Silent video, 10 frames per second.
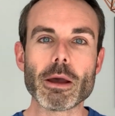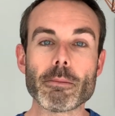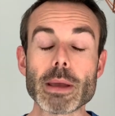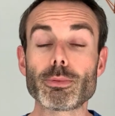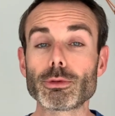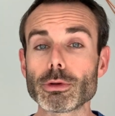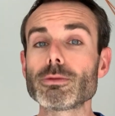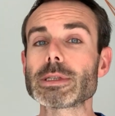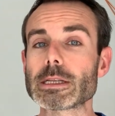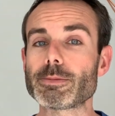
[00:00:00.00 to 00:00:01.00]
Mais
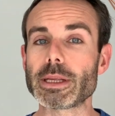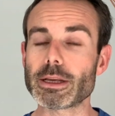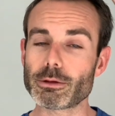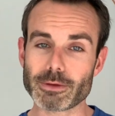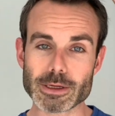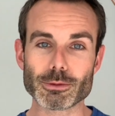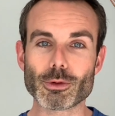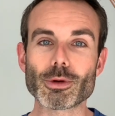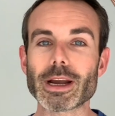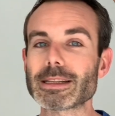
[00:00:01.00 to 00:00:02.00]
plutôt vous expliquer de façon
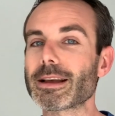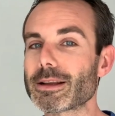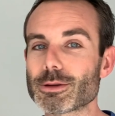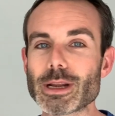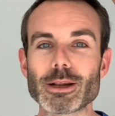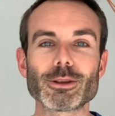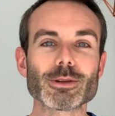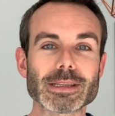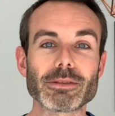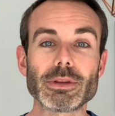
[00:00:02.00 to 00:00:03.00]
concrète et rationnelle
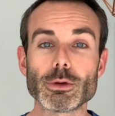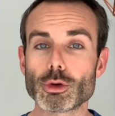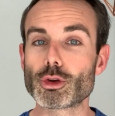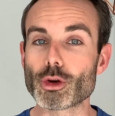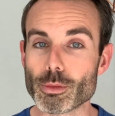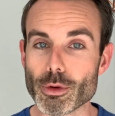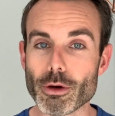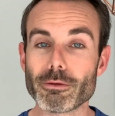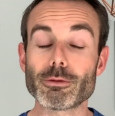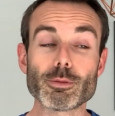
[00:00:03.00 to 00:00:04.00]
dans cette vidéo
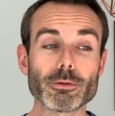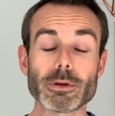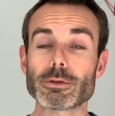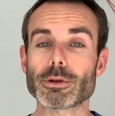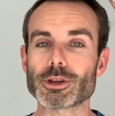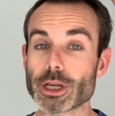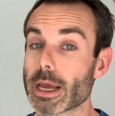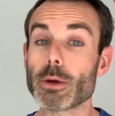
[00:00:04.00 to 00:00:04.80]
comment vous pouvez vous enrichir.